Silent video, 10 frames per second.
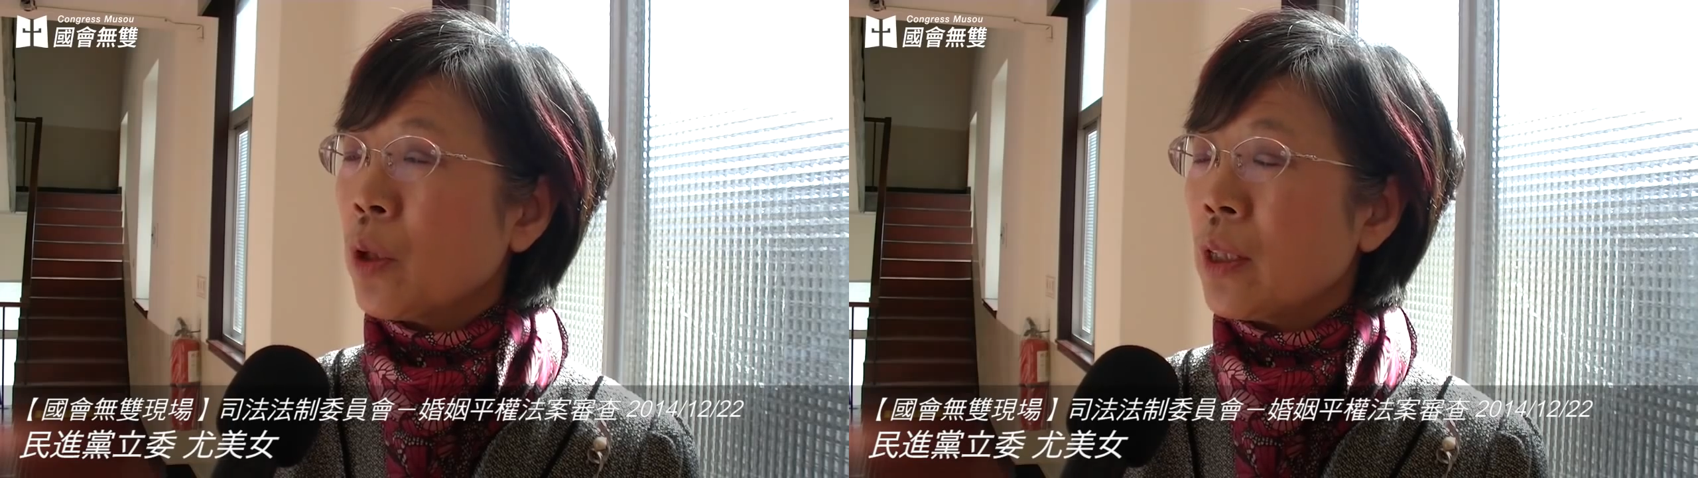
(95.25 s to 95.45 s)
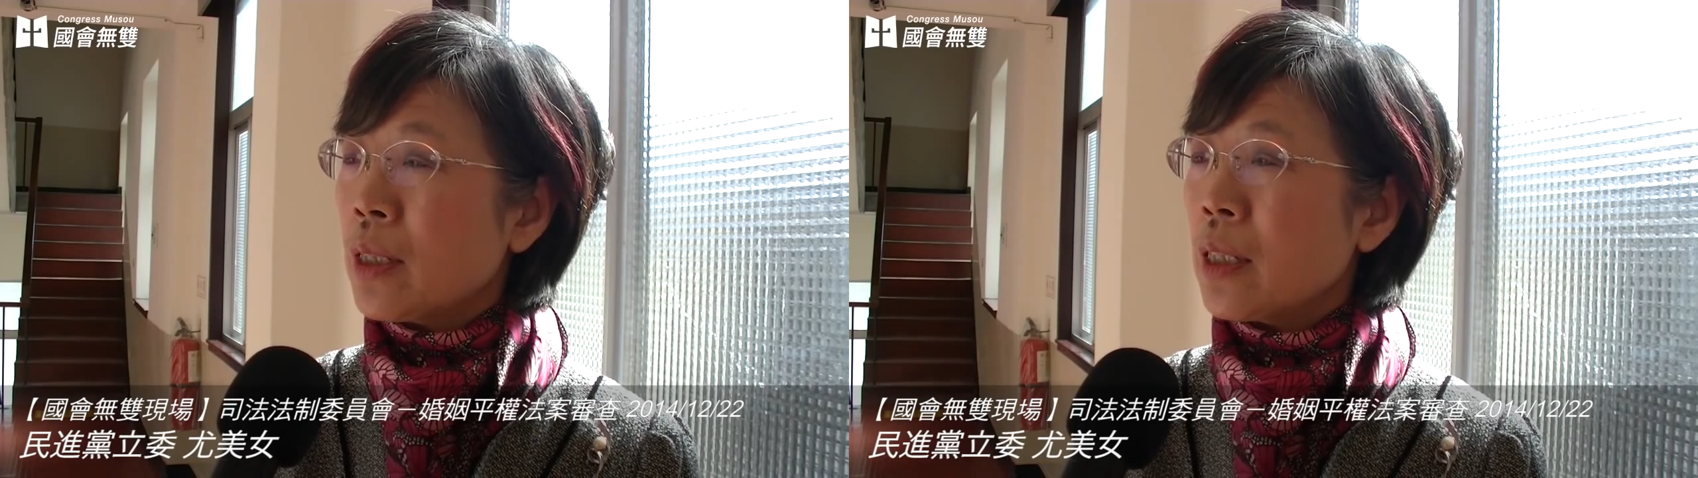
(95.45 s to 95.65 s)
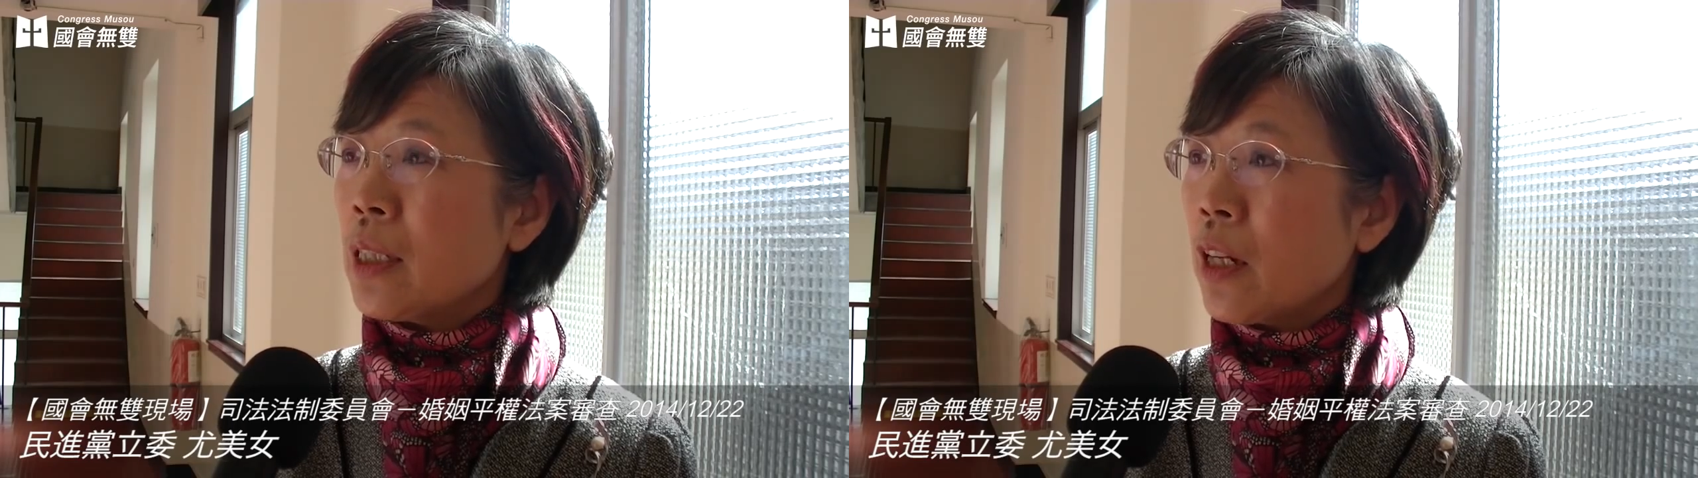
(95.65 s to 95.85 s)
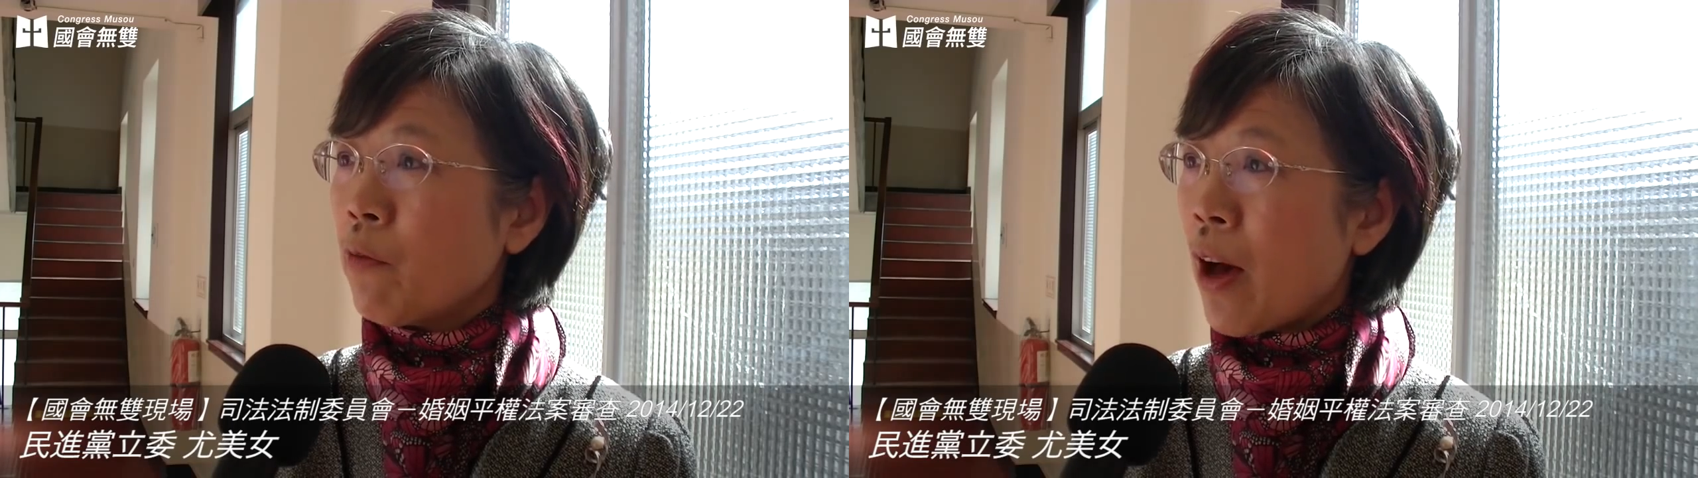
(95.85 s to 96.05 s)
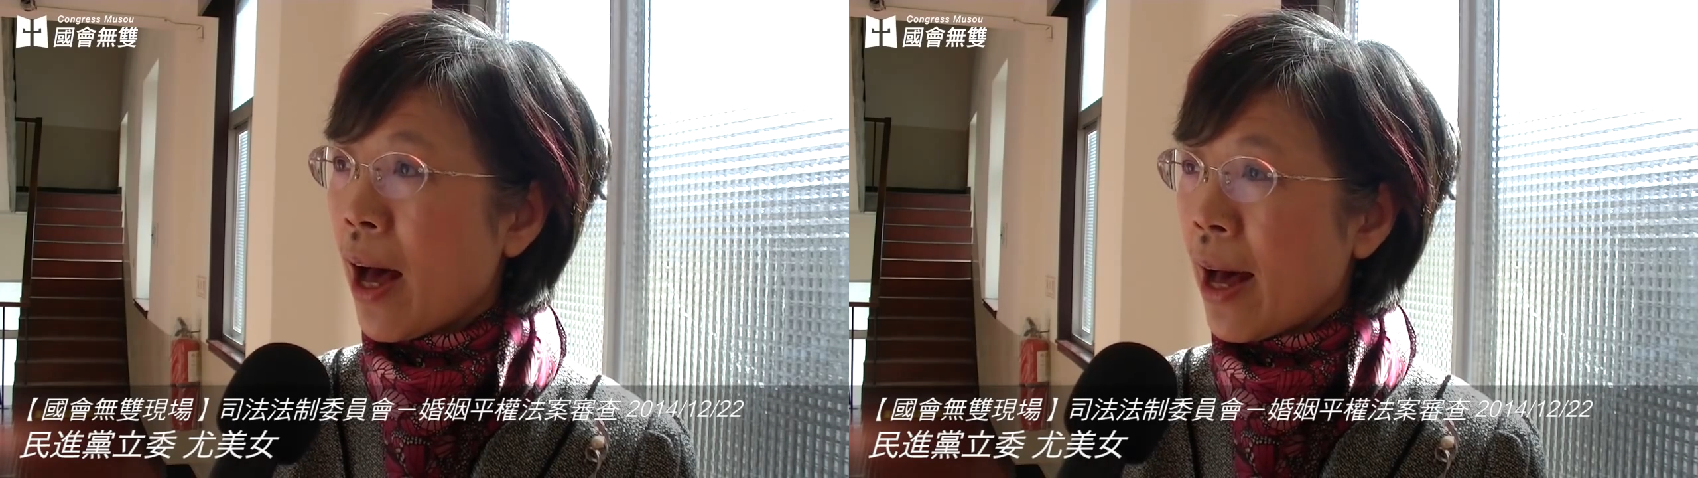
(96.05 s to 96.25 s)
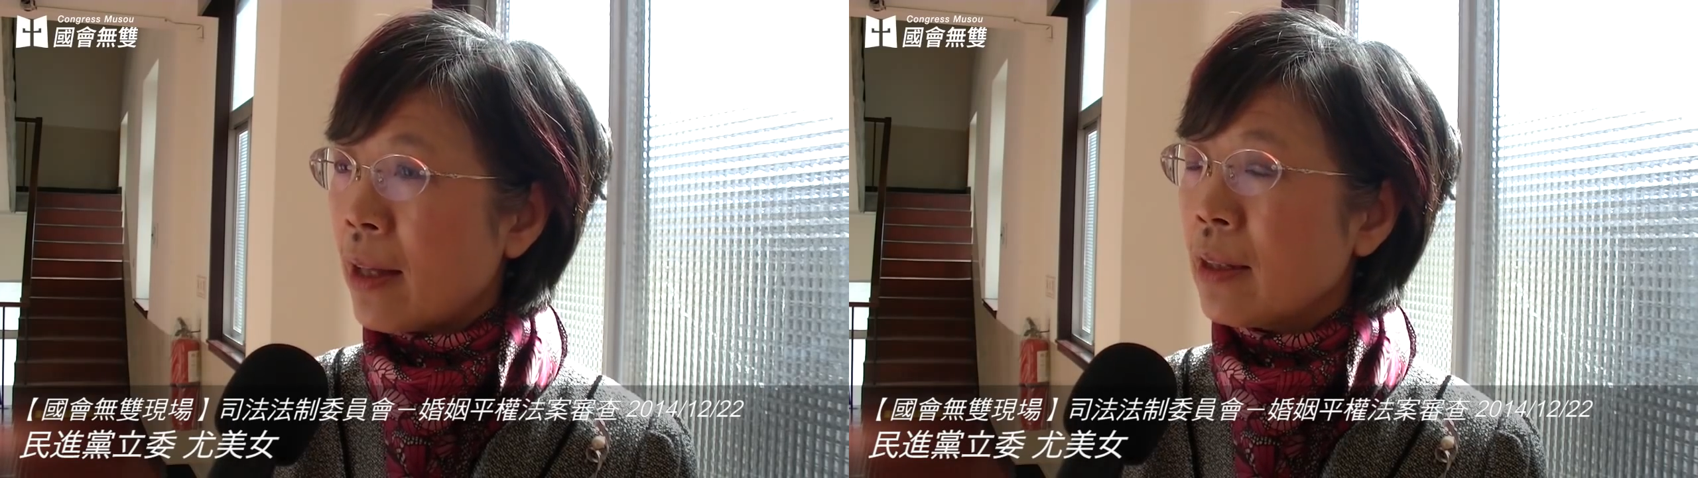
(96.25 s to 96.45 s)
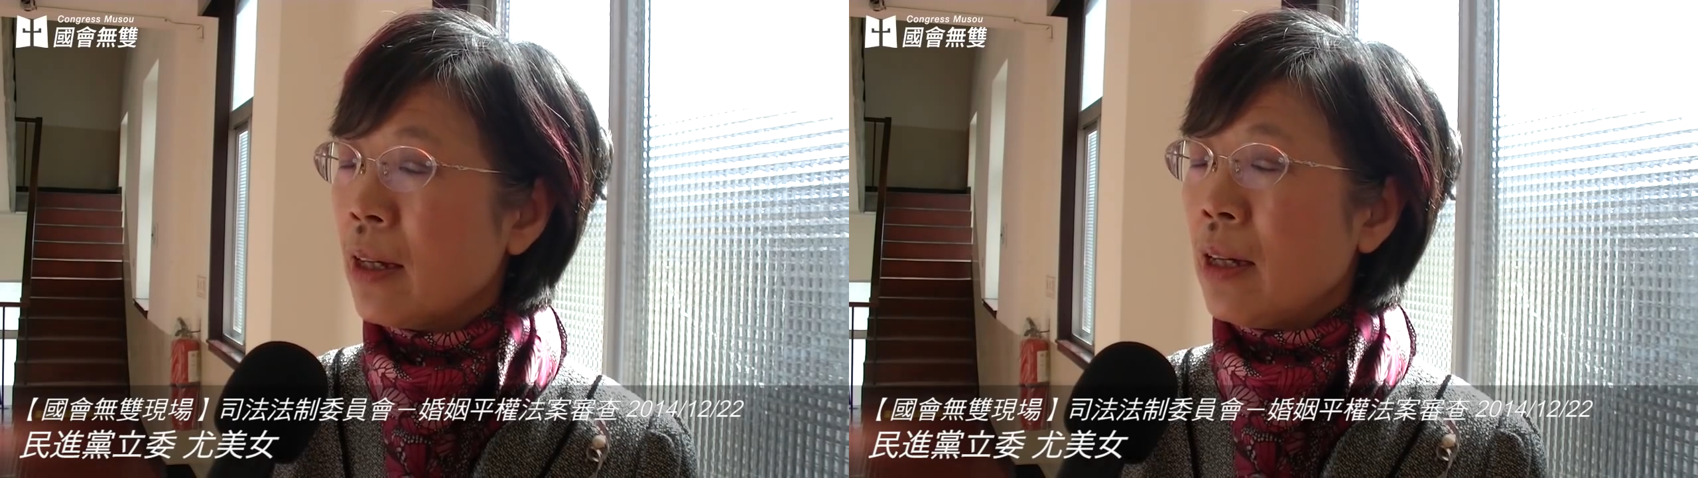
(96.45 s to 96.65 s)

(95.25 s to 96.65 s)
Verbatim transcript: 对的这些的法案。